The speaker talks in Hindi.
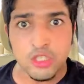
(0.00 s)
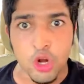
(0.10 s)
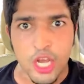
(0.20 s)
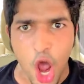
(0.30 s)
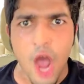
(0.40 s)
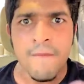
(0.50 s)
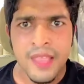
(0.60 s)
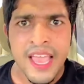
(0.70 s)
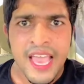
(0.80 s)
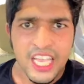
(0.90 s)
के सुन लियो
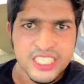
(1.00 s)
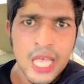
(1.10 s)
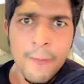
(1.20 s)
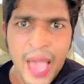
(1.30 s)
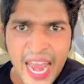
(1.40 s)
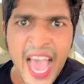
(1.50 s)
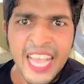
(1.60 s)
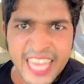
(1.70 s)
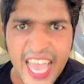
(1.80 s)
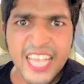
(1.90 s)
इससे पहले
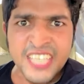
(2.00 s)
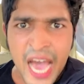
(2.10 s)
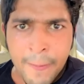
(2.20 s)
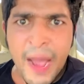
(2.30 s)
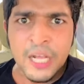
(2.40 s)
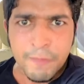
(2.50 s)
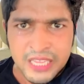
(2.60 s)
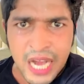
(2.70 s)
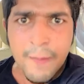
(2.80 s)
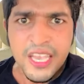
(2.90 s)
आए थे ये चार पांच
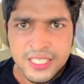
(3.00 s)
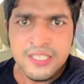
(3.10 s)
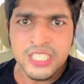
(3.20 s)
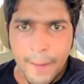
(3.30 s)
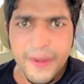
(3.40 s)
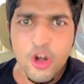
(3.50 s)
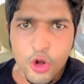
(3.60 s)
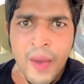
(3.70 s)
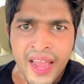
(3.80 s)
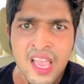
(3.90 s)
पंद्रह बीस छपरी
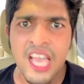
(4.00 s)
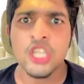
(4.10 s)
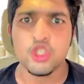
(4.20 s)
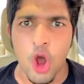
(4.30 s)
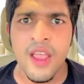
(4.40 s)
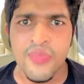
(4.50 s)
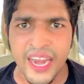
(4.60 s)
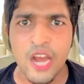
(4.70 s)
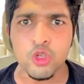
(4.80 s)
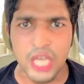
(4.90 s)
यूट्यूबर जो
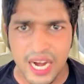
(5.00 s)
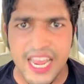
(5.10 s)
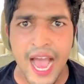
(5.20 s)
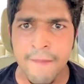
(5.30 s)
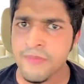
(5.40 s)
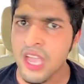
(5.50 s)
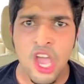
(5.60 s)
इंदर का कुछ कर लिया